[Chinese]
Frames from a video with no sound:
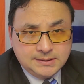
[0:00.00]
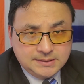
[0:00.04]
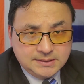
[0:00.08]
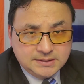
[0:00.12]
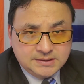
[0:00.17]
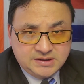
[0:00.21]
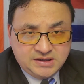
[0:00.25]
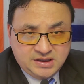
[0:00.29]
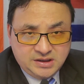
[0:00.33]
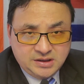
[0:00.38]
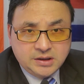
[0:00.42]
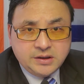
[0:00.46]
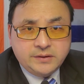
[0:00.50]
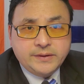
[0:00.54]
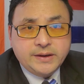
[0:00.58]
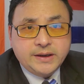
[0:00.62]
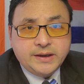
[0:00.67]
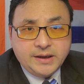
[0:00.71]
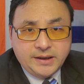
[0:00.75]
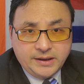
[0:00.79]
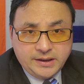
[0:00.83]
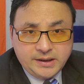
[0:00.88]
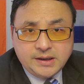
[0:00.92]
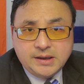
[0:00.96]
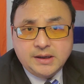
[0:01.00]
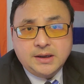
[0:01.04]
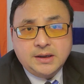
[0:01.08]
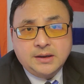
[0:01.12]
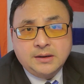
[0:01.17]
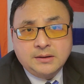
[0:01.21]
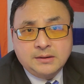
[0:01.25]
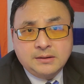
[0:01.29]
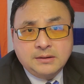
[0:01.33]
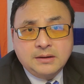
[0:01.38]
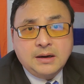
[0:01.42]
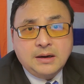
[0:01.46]
请各位给给力
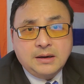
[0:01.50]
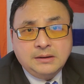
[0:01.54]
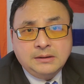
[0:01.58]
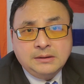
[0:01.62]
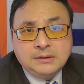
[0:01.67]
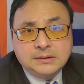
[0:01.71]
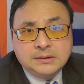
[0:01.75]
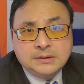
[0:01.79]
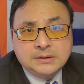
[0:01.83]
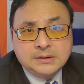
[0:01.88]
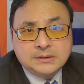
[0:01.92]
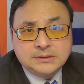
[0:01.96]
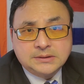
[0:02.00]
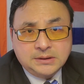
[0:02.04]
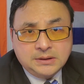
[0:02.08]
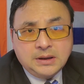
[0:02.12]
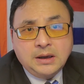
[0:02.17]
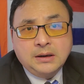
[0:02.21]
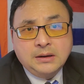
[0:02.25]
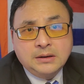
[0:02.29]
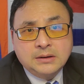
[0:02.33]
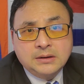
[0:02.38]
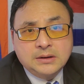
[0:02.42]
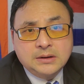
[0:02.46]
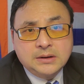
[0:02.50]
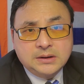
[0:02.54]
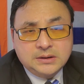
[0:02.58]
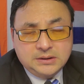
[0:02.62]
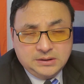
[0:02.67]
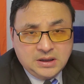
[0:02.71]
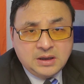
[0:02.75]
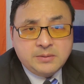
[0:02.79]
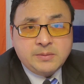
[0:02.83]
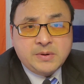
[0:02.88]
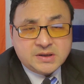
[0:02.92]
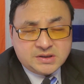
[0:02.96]
啊！真的，
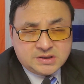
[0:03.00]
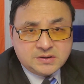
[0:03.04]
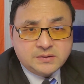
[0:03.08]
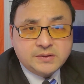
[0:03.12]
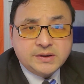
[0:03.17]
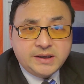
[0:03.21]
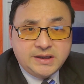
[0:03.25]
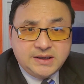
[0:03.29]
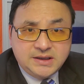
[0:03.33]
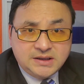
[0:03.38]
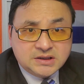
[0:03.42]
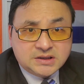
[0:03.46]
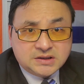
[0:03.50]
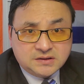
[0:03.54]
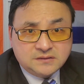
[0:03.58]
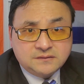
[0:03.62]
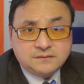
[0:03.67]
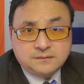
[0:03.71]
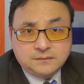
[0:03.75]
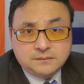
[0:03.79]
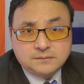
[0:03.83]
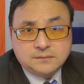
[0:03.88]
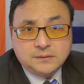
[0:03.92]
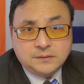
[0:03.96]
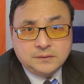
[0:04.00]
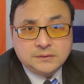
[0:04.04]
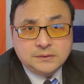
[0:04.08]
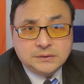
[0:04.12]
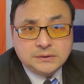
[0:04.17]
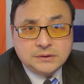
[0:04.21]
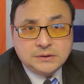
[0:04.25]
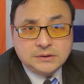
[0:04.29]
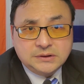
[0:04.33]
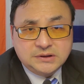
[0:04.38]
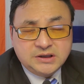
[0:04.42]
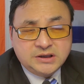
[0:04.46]
你们是我的衣食父母。
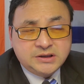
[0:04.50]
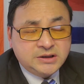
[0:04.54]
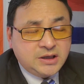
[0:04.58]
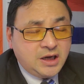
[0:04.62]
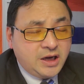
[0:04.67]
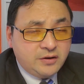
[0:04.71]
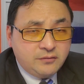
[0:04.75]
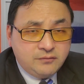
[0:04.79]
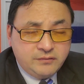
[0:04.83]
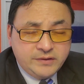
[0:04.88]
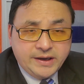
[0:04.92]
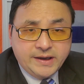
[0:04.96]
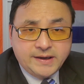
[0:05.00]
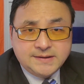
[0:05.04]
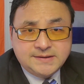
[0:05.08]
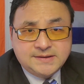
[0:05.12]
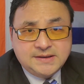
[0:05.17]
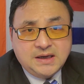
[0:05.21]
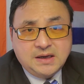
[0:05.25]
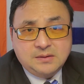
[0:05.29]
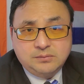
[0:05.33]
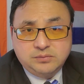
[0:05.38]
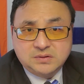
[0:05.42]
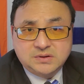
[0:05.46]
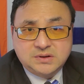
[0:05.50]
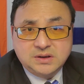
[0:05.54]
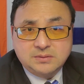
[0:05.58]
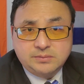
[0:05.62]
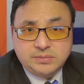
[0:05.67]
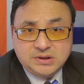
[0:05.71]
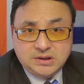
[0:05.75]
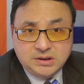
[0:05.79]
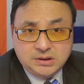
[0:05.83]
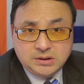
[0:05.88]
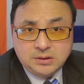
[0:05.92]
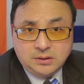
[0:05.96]
人在屋檐下，不得不
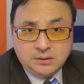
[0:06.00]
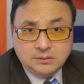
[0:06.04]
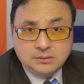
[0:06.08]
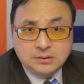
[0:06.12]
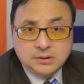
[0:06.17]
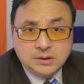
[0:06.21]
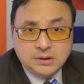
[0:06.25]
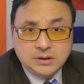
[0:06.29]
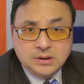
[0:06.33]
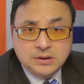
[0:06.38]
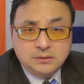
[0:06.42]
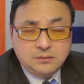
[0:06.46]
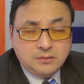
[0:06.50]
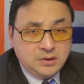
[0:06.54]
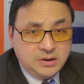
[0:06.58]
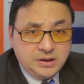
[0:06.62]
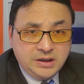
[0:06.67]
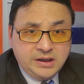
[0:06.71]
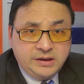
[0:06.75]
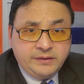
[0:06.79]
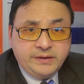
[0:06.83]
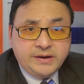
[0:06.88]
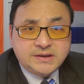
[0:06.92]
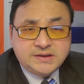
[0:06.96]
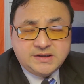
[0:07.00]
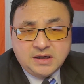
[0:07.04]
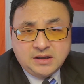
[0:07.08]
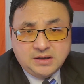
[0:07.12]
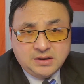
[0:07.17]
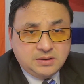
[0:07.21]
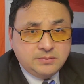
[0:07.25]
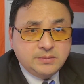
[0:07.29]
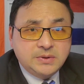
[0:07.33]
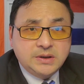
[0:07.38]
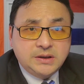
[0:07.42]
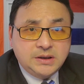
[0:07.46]
低头。我宁愿向你
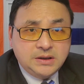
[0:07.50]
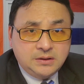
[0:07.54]
们低